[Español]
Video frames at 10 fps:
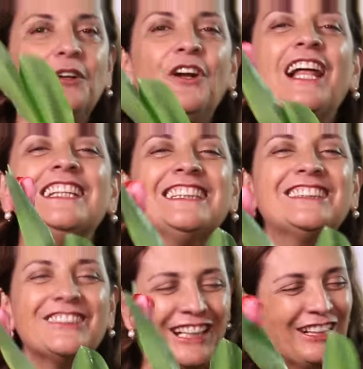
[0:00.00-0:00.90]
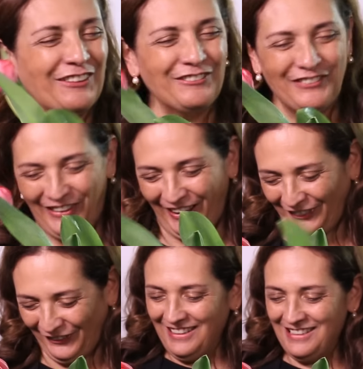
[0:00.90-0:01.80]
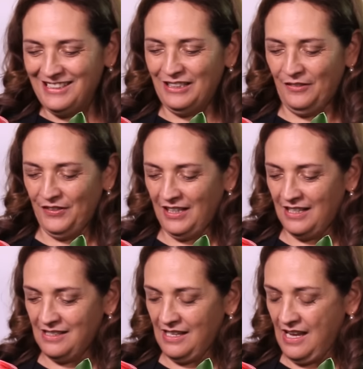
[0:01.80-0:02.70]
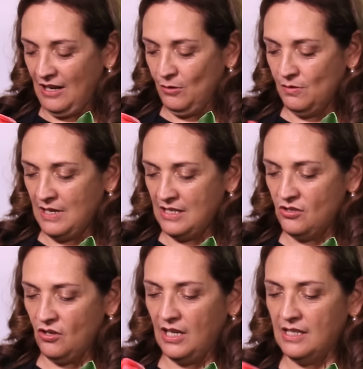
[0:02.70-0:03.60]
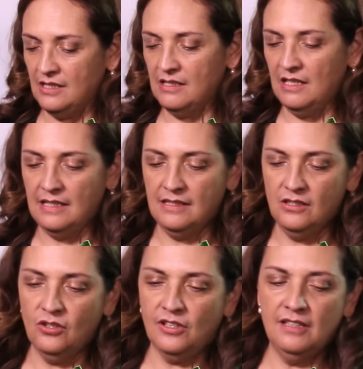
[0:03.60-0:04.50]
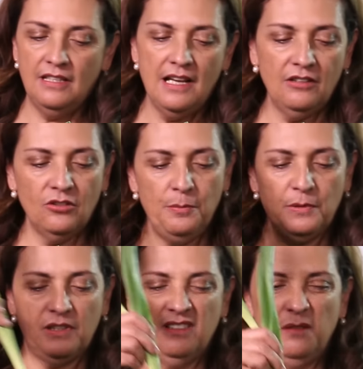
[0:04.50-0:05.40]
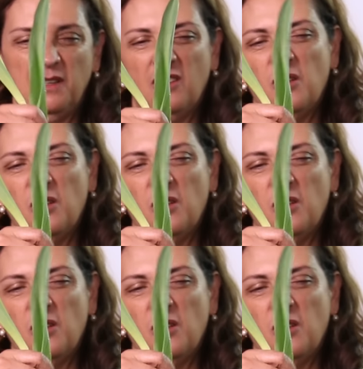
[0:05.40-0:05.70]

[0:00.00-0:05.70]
Bueno, las estoy acomodando. Y si te fijaste, algunas hojas las estoy retirando porque se ven